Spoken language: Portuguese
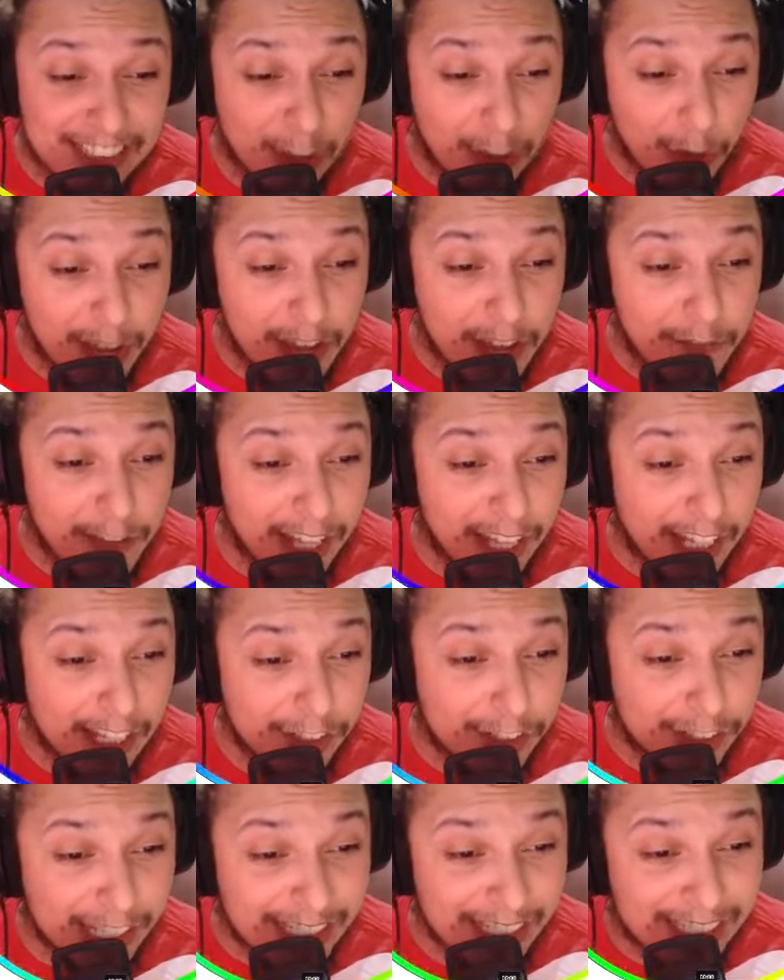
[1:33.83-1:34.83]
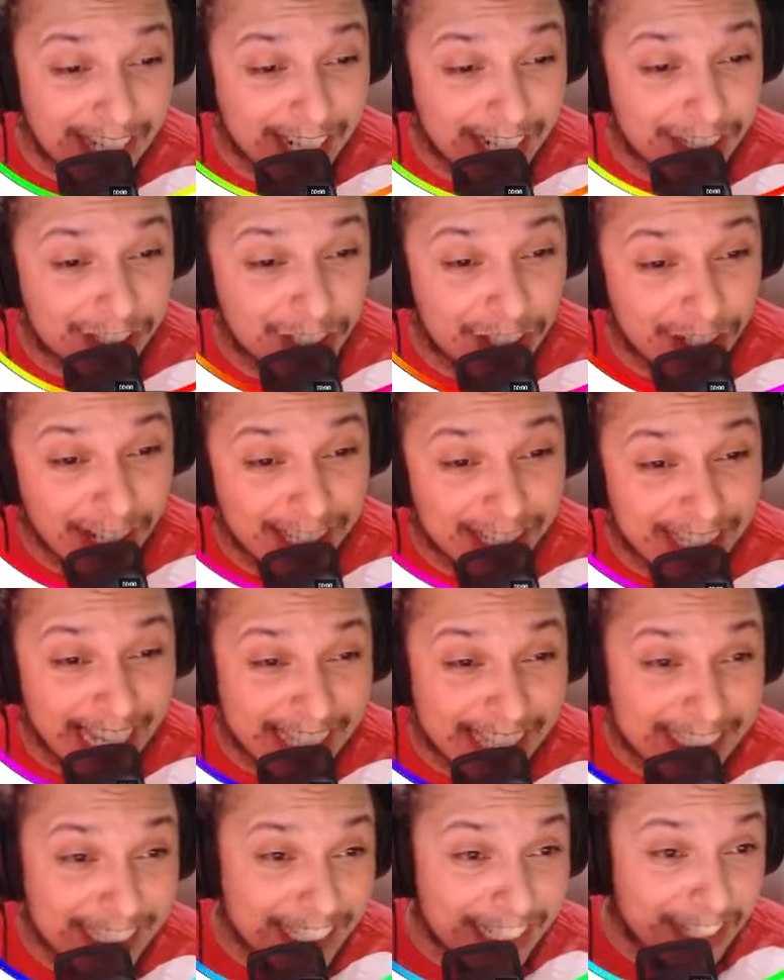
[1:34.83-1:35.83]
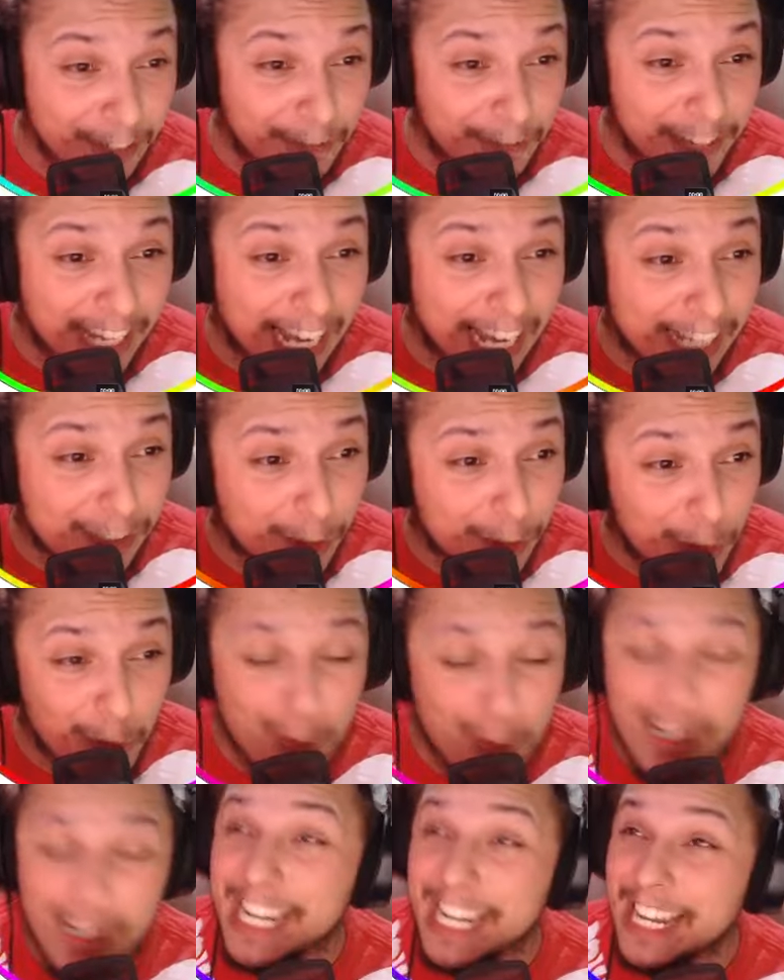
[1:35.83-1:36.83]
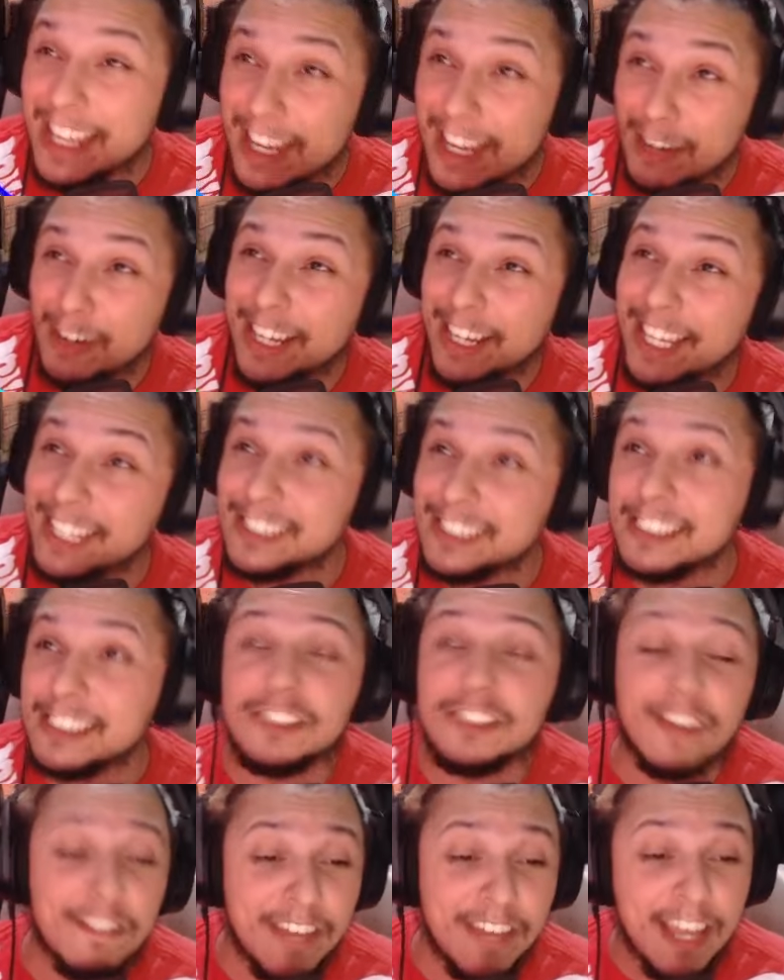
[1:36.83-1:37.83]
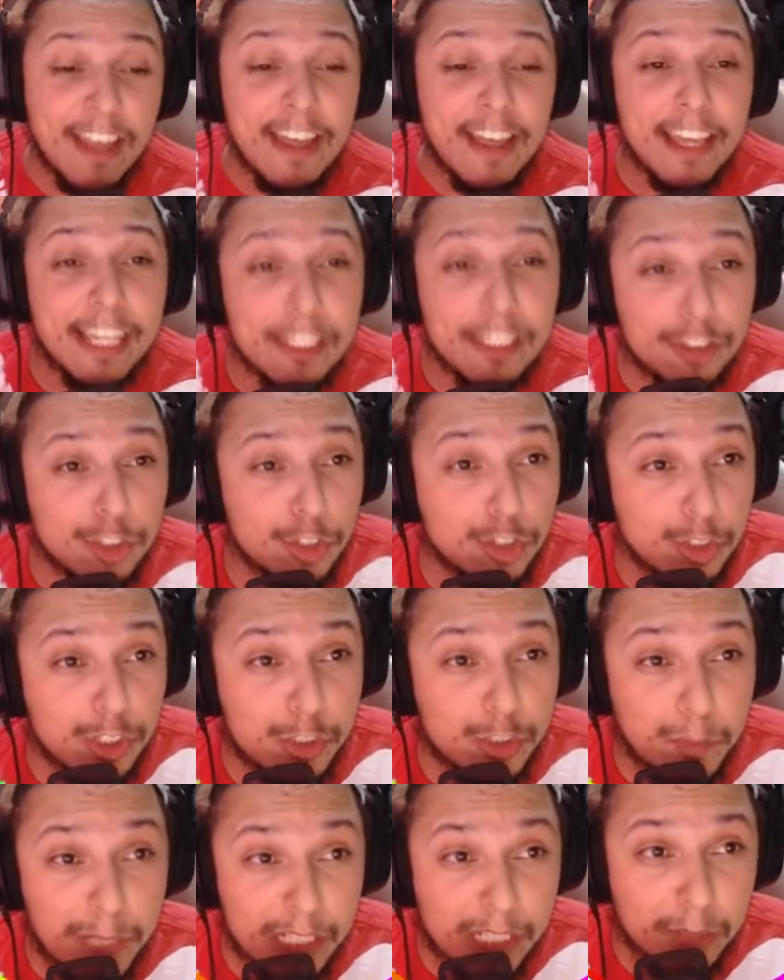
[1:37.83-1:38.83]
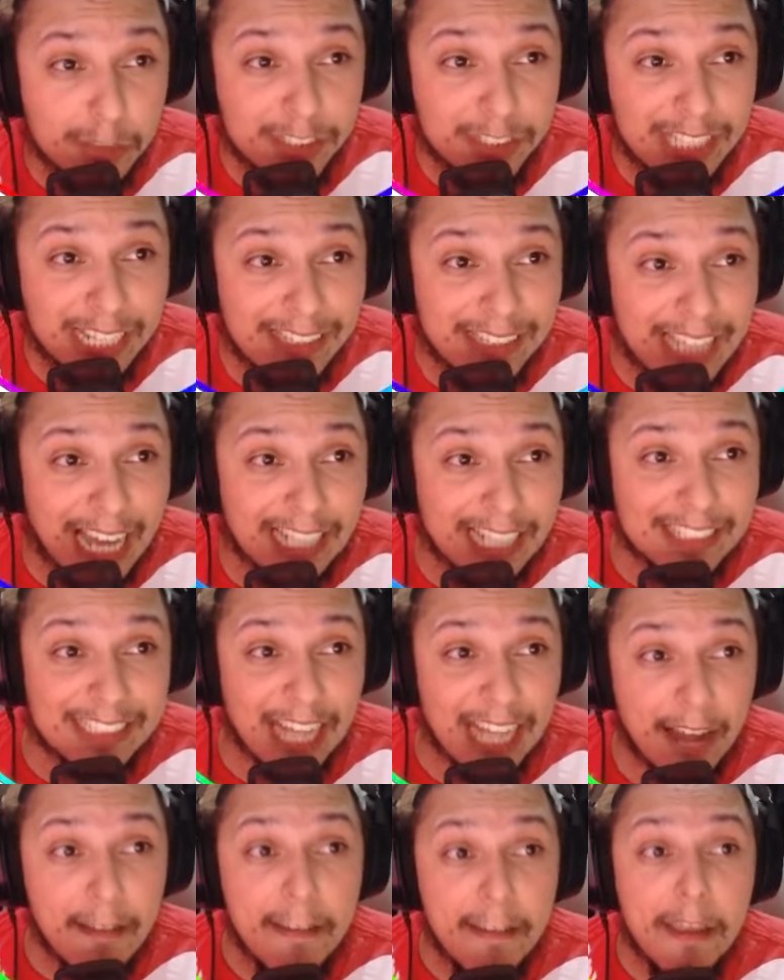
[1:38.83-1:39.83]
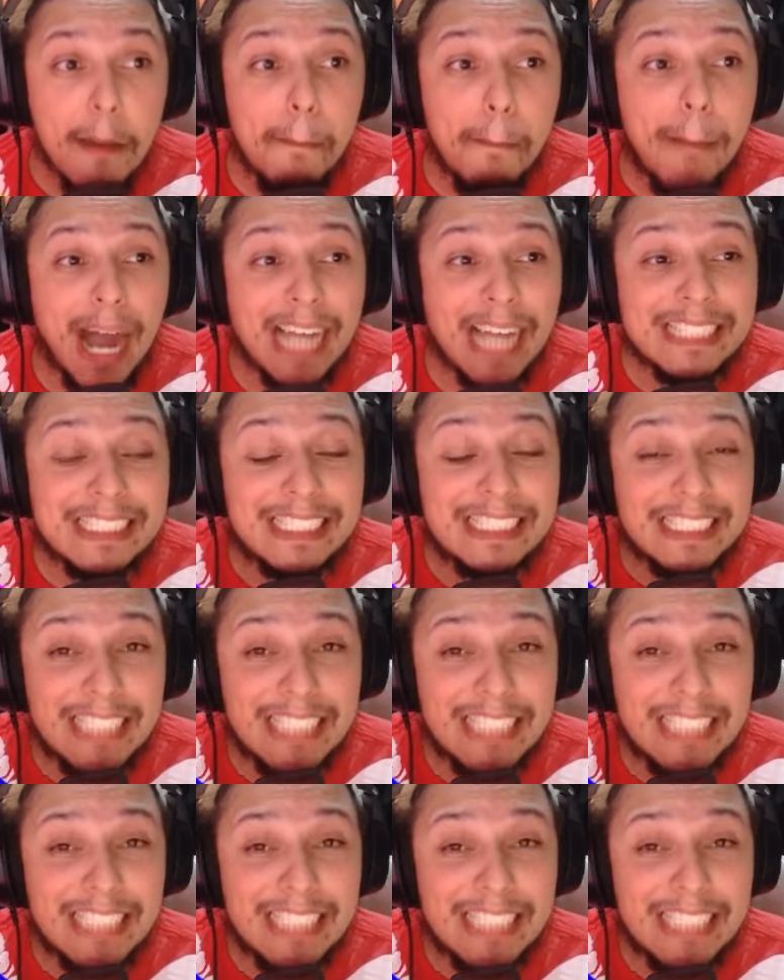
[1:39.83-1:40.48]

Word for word: revelando nesse artigo, até significado com grego aí, a gente vai ver isso nos mínimos detalhes, tá? Mas